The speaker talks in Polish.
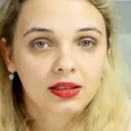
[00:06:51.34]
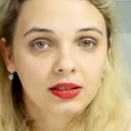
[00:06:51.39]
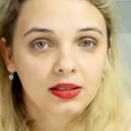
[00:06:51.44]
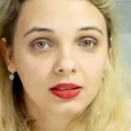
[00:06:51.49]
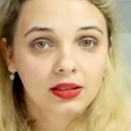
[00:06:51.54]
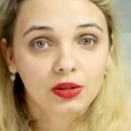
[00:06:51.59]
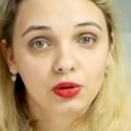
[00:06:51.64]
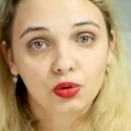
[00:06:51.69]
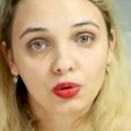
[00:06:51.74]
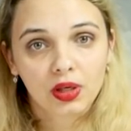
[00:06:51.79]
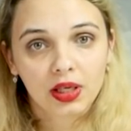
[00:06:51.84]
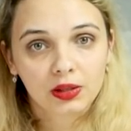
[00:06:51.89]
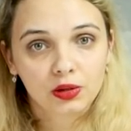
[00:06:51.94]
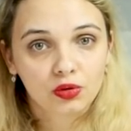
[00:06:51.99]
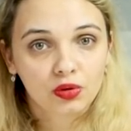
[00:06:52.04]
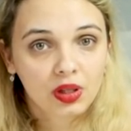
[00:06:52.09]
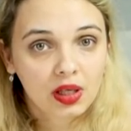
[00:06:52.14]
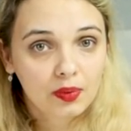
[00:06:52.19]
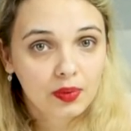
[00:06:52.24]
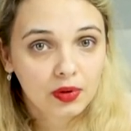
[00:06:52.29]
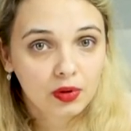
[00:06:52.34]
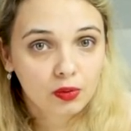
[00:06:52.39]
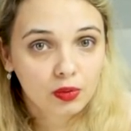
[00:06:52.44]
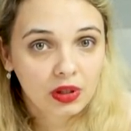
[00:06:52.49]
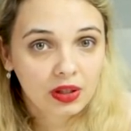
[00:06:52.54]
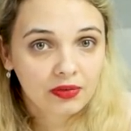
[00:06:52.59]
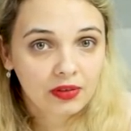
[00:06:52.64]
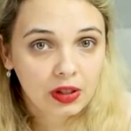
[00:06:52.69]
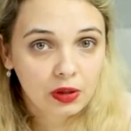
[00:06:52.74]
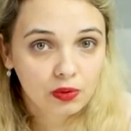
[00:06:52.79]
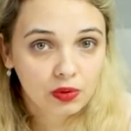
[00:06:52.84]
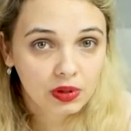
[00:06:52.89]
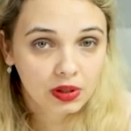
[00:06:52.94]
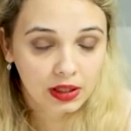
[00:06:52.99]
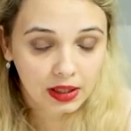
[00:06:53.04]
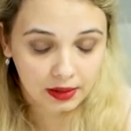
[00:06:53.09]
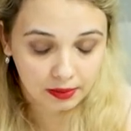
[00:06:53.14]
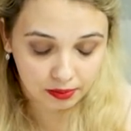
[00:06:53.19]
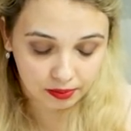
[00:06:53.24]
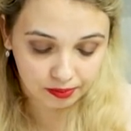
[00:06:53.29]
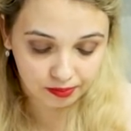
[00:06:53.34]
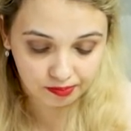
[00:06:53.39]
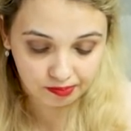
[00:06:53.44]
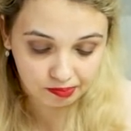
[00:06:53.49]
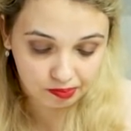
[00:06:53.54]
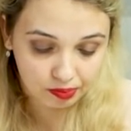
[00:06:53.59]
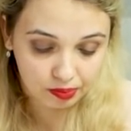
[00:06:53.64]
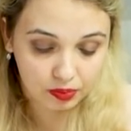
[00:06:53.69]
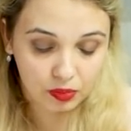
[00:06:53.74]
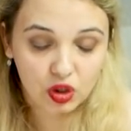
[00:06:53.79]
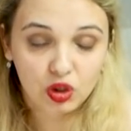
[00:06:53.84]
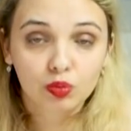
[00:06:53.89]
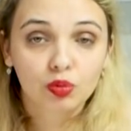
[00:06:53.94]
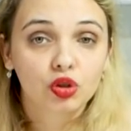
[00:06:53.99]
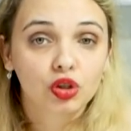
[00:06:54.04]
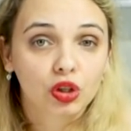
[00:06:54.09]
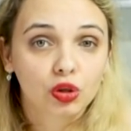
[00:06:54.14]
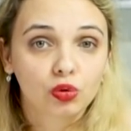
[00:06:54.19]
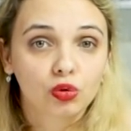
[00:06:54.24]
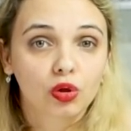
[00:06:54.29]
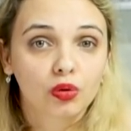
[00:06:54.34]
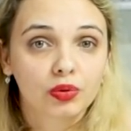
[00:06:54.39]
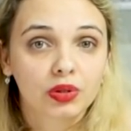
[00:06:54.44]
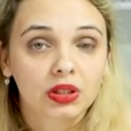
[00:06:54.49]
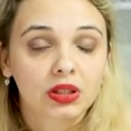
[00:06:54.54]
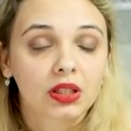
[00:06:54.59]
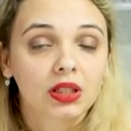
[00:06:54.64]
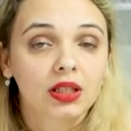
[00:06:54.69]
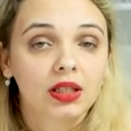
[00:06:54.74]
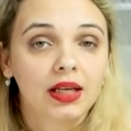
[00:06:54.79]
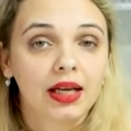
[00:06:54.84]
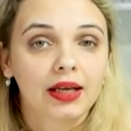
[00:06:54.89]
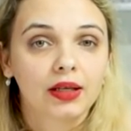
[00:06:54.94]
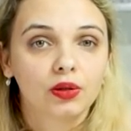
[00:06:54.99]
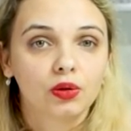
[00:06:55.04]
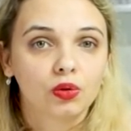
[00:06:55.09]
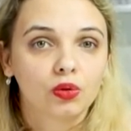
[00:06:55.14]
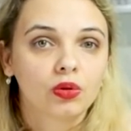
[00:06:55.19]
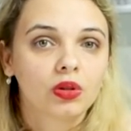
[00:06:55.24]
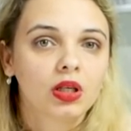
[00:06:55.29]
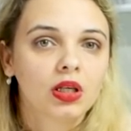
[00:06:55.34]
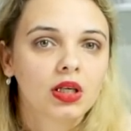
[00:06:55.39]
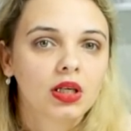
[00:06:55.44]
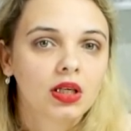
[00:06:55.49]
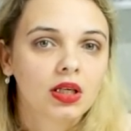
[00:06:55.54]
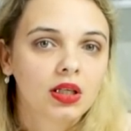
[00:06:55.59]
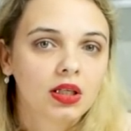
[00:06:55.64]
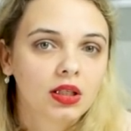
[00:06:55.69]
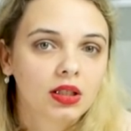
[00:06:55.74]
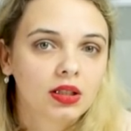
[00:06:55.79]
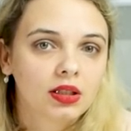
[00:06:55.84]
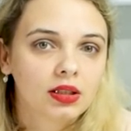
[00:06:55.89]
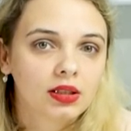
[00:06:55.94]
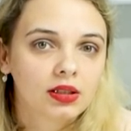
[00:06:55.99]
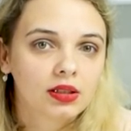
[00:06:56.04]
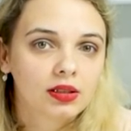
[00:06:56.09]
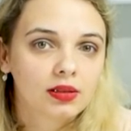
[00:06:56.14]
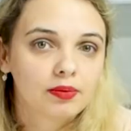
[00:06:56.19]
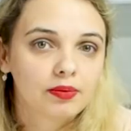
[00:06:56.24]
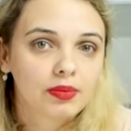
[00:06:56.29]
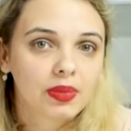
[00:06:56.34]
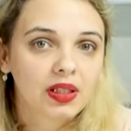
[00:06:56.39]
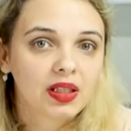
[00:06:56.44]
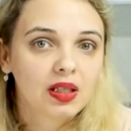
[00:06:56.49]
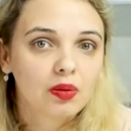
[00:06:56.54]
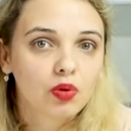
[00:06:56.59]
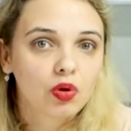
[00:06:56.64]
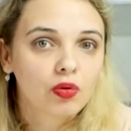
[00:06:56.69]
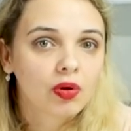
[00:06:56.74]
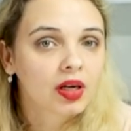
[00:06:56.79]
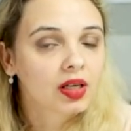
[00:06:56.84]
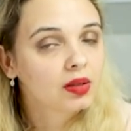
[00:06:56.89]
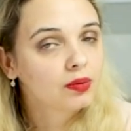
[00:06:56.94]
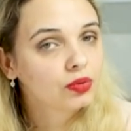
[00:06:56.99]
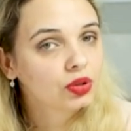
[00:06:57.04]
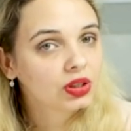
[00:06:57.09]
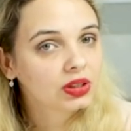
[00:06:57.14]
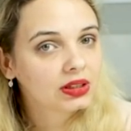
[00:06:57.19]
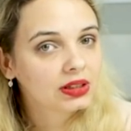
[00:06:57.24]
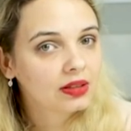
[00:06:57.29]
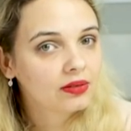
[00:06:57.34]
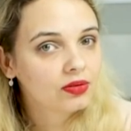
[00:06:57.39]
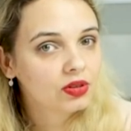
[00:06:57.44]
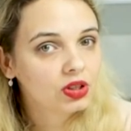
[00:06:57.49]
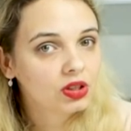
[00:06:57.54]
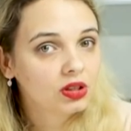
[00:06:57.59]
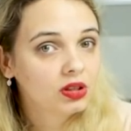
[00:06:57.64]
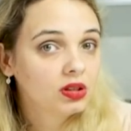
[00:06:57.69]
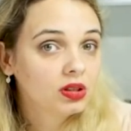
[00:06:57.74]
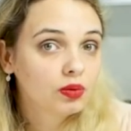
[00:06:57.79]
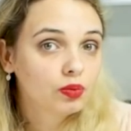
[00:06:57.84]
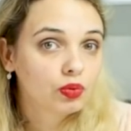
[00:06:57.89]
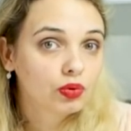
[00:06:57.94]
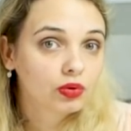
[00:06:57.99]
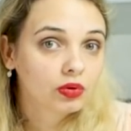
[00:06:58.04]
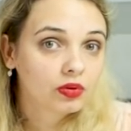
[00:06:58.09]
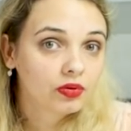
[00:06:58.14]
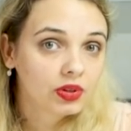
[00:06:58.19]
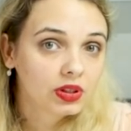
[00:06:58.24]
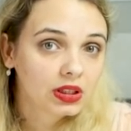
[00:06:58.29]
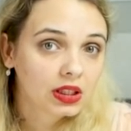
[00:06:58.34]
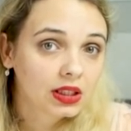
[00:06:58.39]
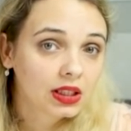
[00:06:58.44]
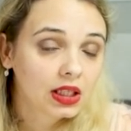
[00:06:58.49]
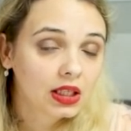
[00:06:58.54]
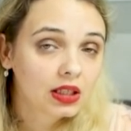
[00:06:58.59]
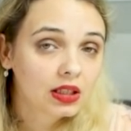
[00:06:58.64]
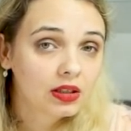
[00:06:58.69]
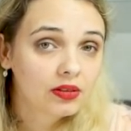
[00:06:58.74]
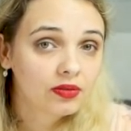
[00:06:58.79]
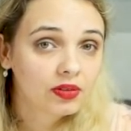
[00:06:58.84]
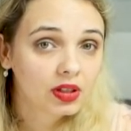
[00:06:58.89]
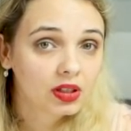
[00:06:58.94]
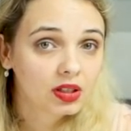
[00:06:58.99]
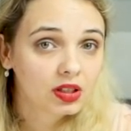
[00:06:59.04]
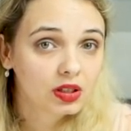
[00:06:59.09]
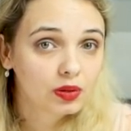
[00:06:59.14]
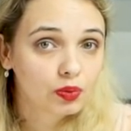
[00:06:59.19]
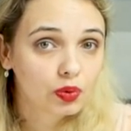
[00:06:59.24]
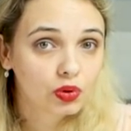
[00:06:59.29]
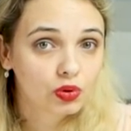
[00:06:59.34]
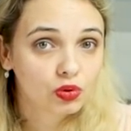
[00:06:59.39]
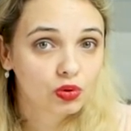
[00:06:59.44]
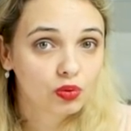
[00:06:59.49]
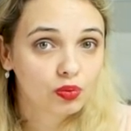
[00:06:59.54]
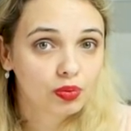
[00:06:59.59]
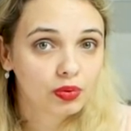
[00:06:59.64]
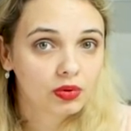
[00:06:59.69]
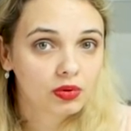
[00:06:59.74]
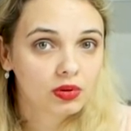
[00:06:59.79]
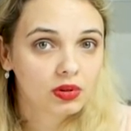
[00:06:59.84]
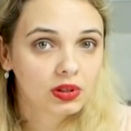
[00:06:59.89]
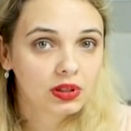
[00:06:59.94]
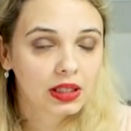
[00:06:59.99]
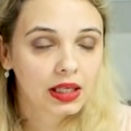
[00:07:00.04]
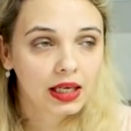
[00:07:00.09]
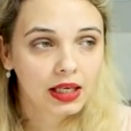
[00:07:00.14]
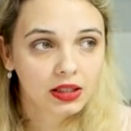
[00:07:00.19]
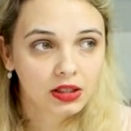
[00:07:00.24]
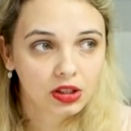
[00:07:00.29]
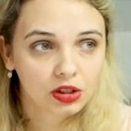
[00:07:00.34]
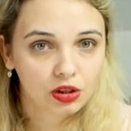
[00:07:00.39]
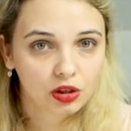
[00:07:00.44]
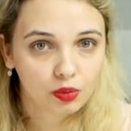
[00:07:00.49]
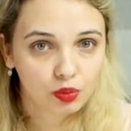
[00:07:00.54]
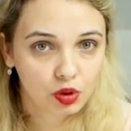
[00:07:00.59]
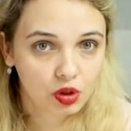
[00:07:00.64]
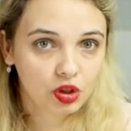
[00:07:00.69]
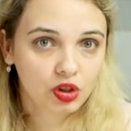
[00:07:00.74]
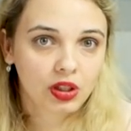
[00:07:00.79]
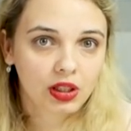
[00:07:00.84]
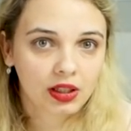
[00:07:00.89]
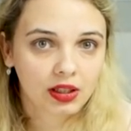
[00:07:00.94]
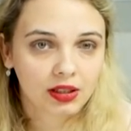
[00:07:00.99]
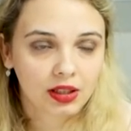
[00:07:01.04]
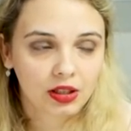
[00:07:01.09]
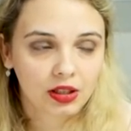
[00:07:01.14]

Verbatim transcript: e, i druga córka będą trafiały na być może którąś z tych lektur, e, będę mogła im przedstawić inny punkt widzenia i w jakiś sposób zachęcić do przeczytania